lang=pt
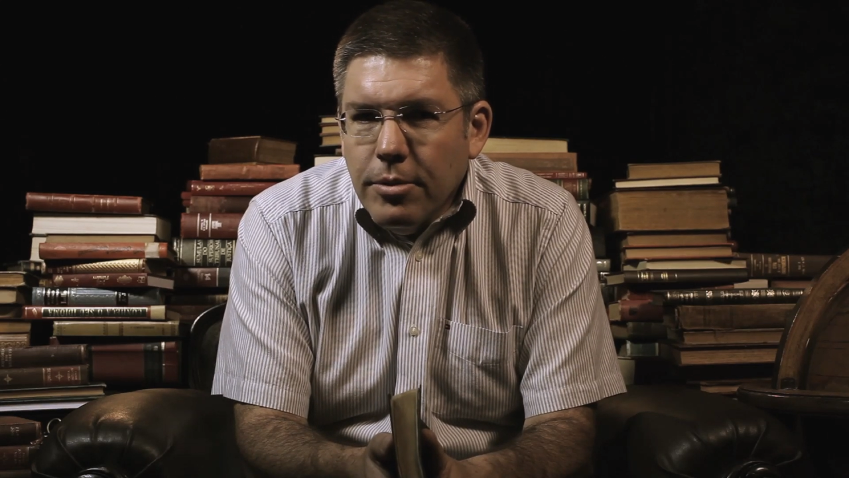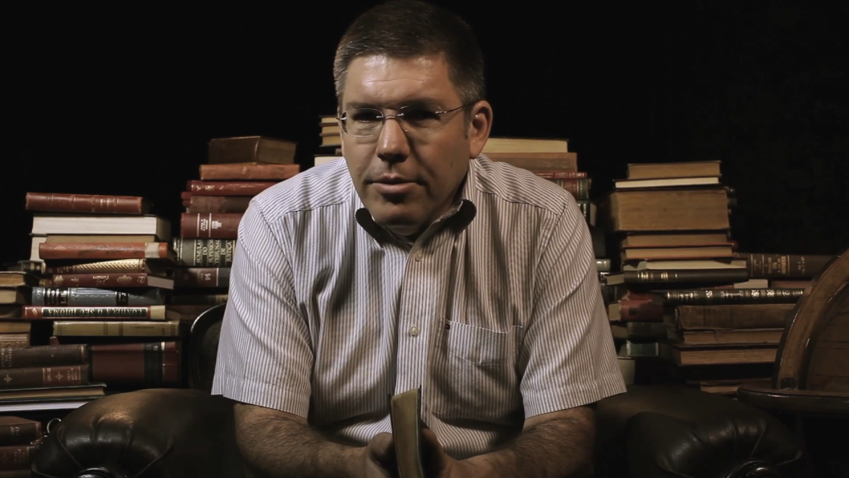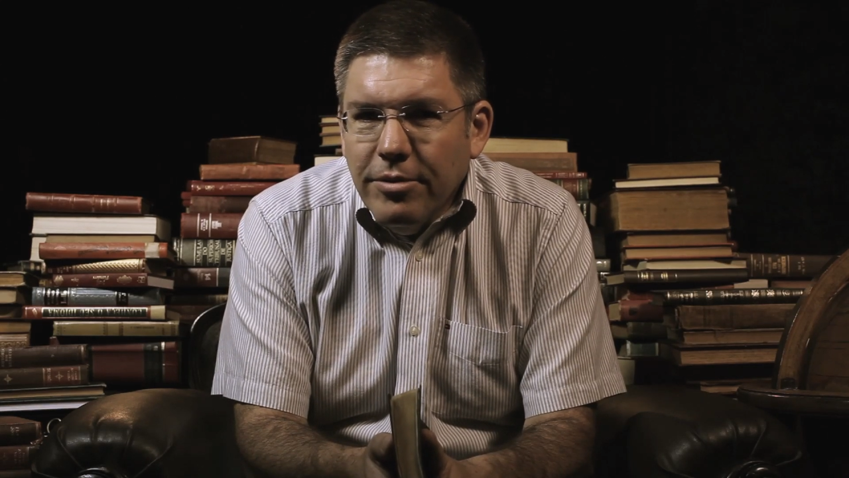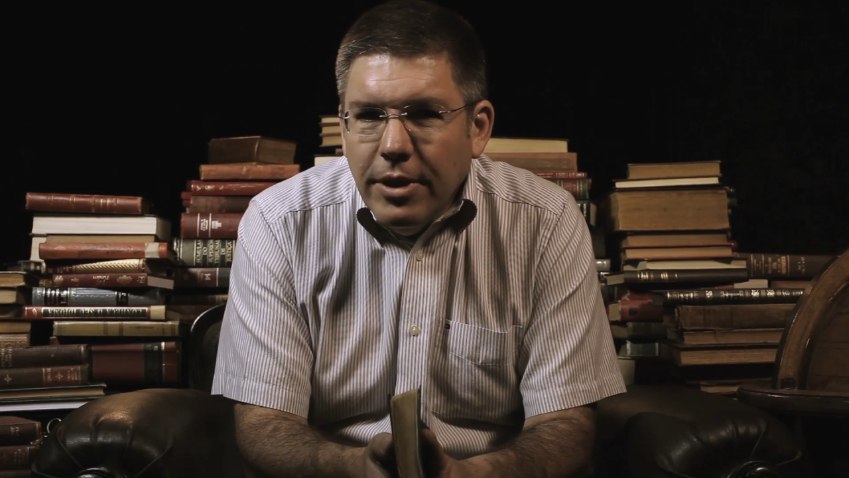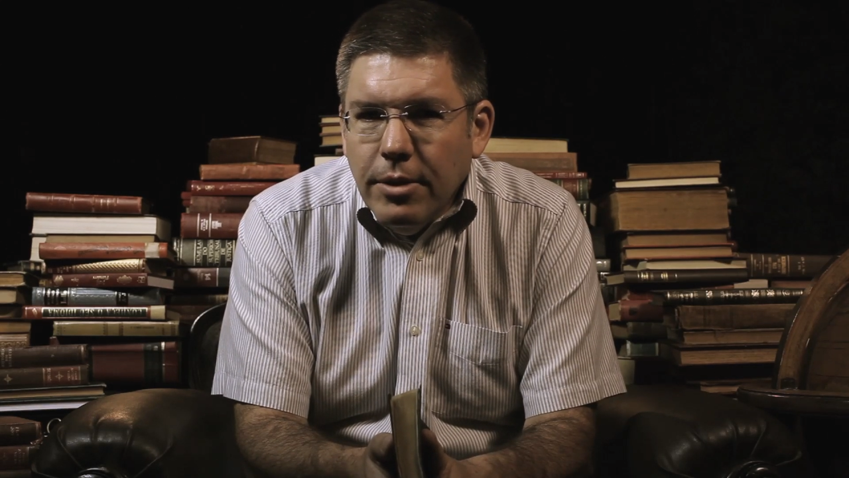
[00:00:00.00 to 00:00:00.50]

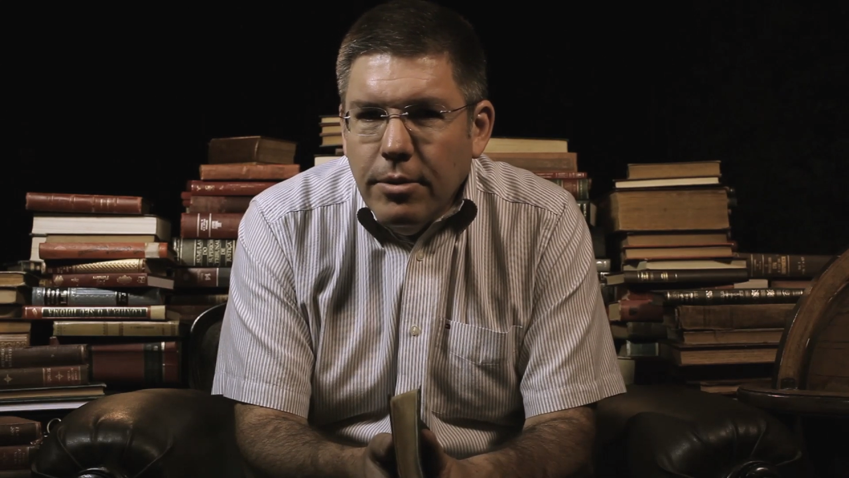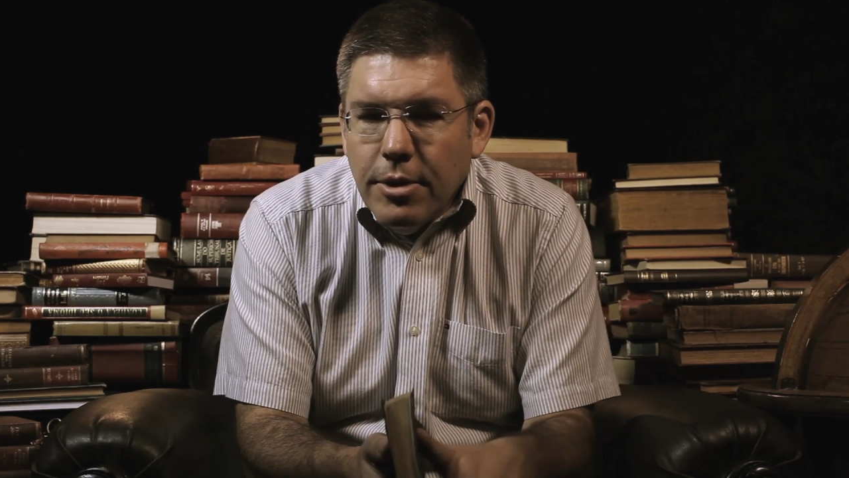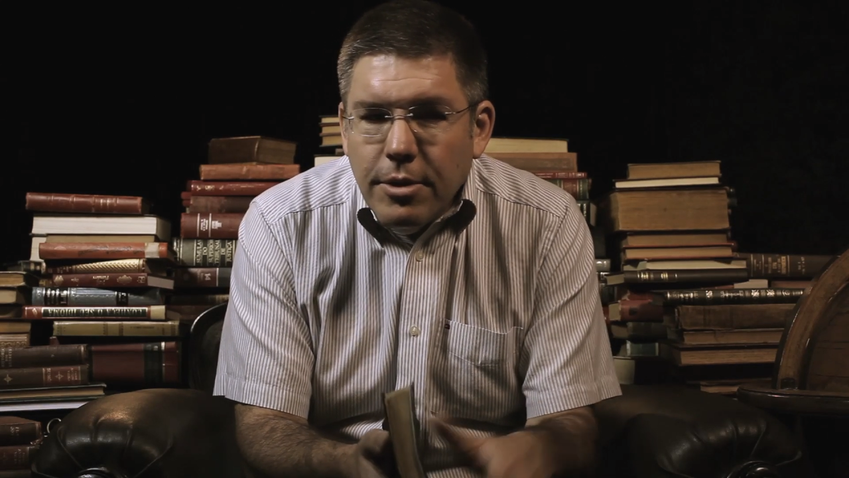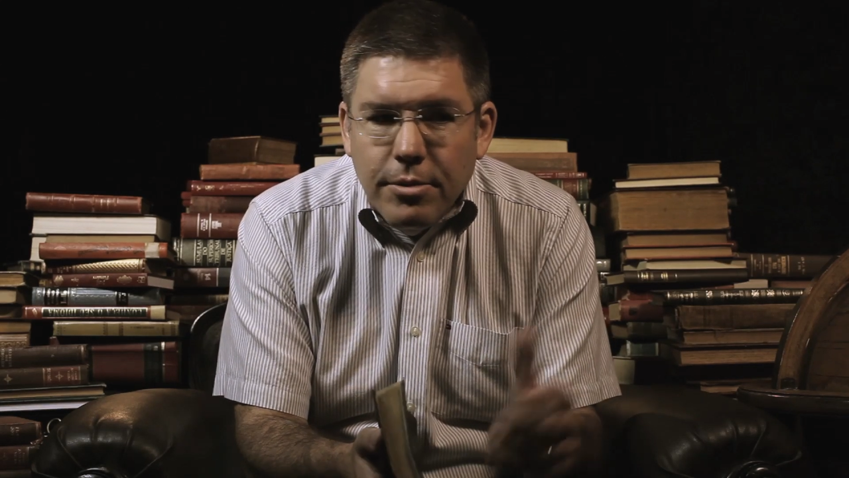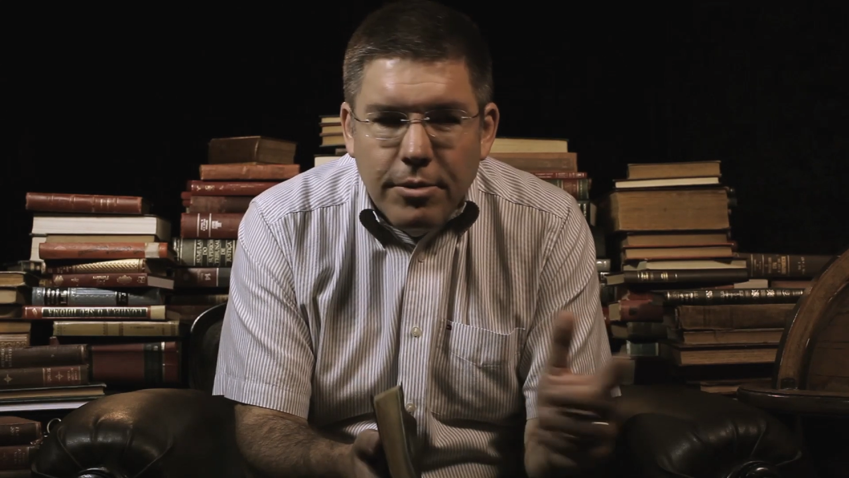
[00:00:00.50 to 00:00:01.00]
ouvindo
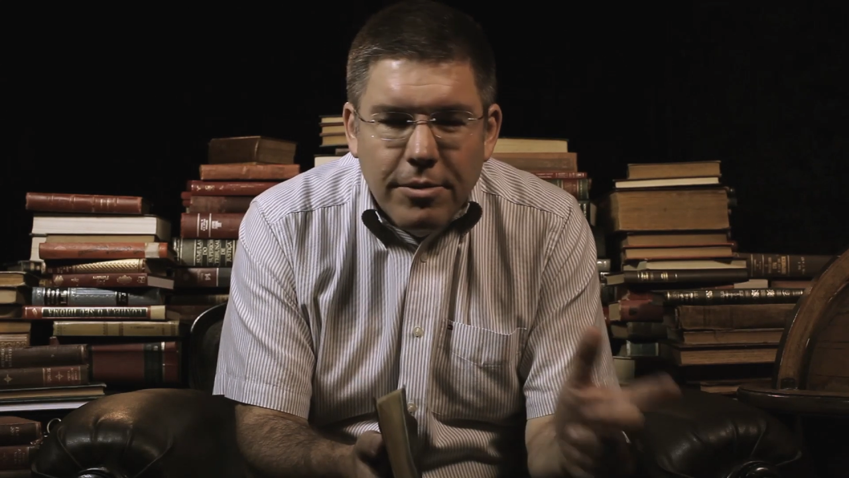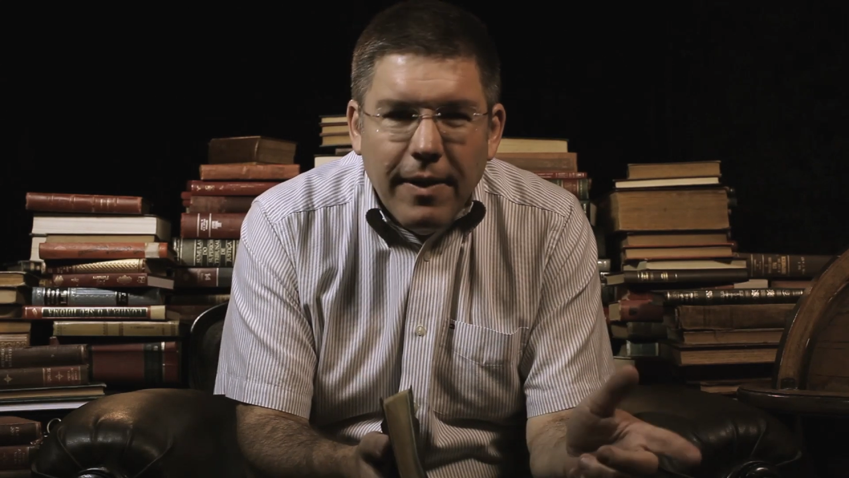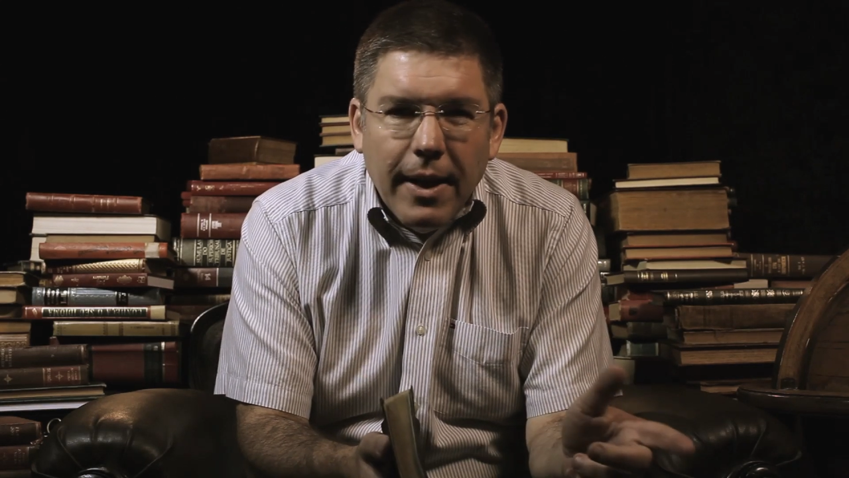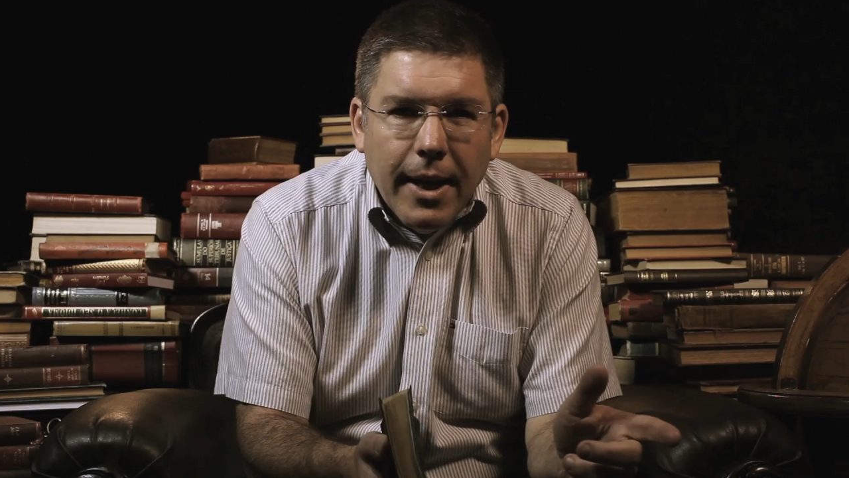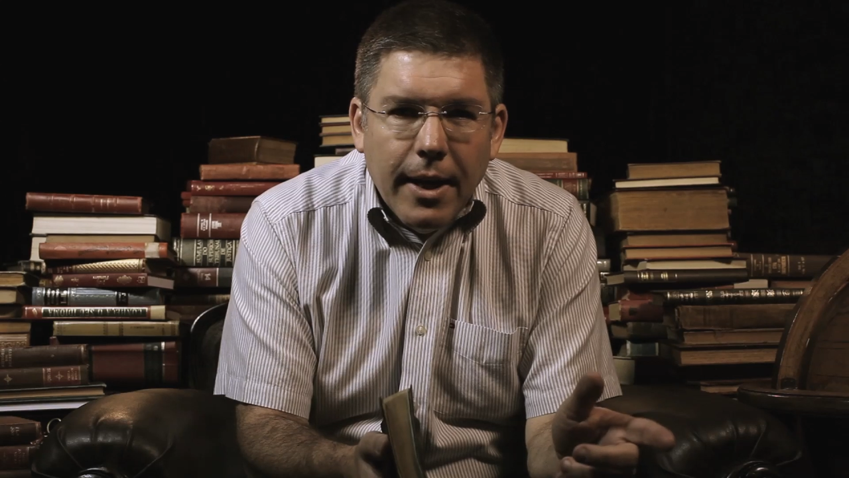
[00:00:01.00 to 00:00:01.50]
Jesus
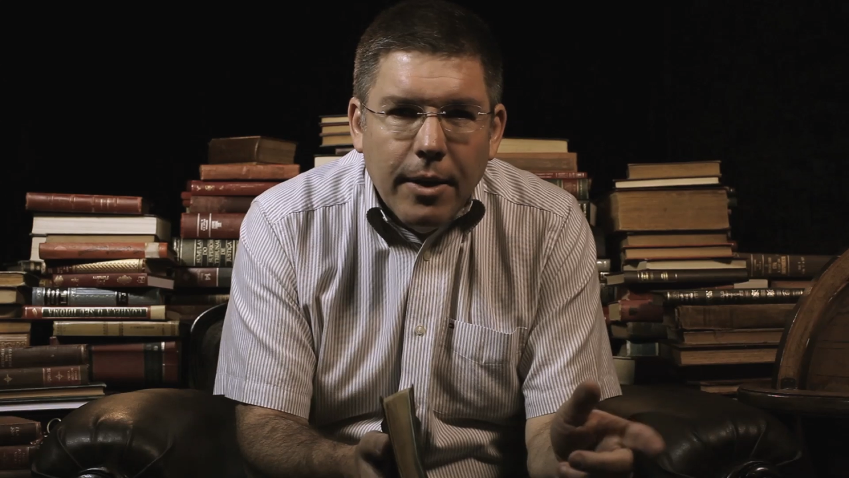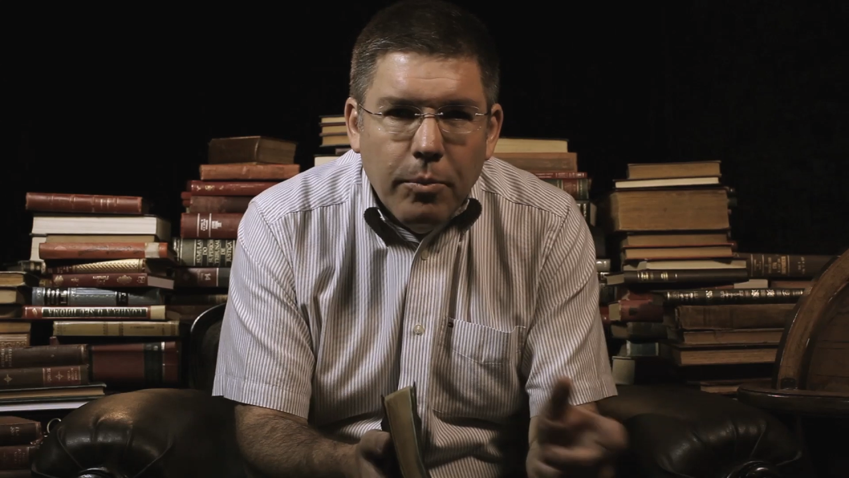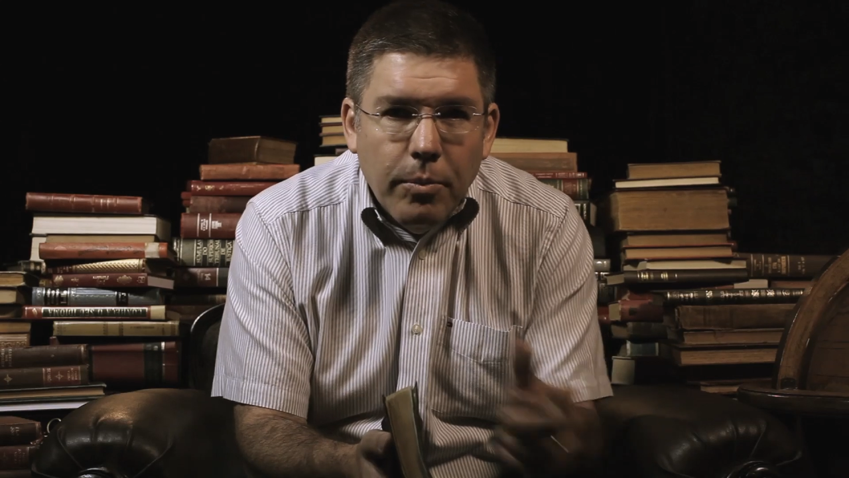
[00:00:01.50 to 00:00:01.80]
falar